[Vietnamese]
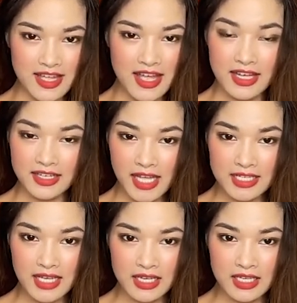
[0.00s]
Ngay cả
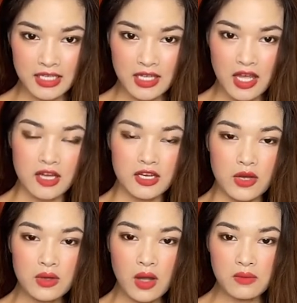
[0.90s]
khi nếu
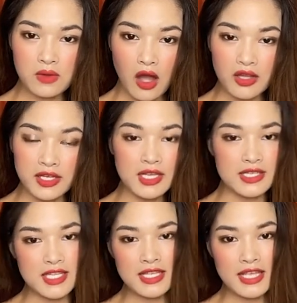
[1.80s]
không có ý định xây
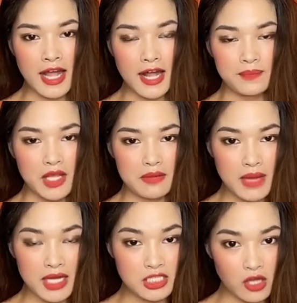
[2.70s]
nhà mà
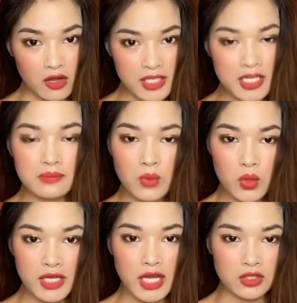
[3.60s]
chỉ có ý định mua
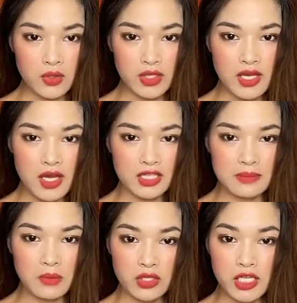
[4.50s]
nhà thôi thì mọi
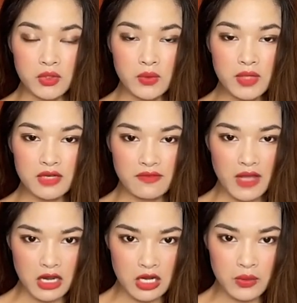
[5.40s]
người cũng cần phải
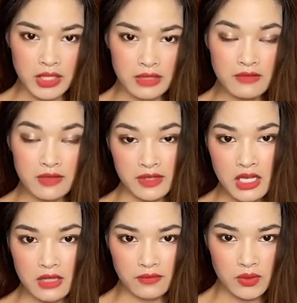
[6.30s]
lưu ý về vấn đề
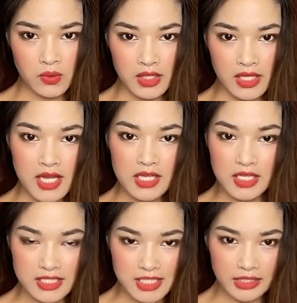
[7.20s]
phong thủy để
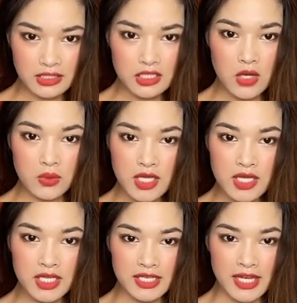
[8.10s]
tránh những điều kiêng
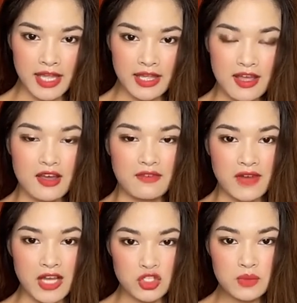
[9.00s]
kỵ này và
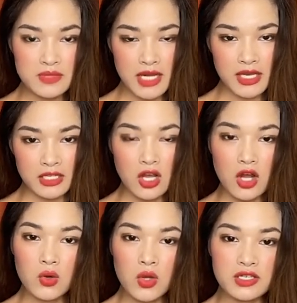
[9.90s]
giúp gia đình
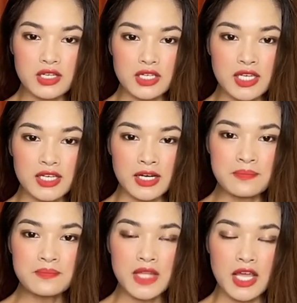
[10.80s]
luôn được yên ấm.
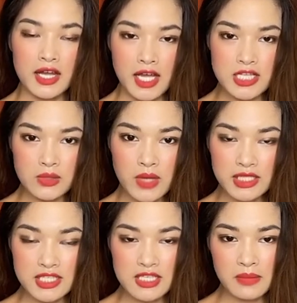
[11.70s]
Ngay sau đây thì
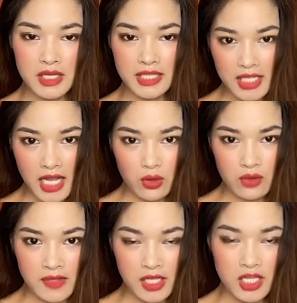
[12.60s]
xin mời tất cả quý
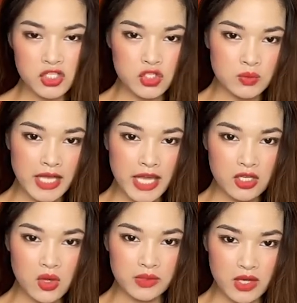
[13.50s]
vị chúng ta hãy
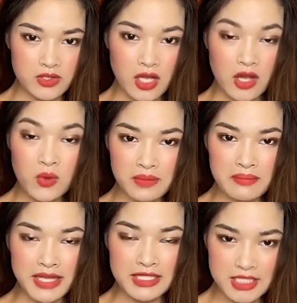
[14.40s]
cùng theo dõi luận bàn
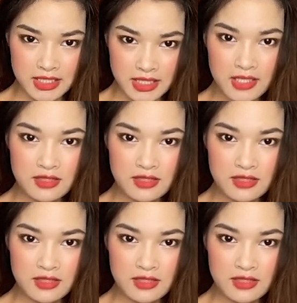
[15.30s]
chi tiết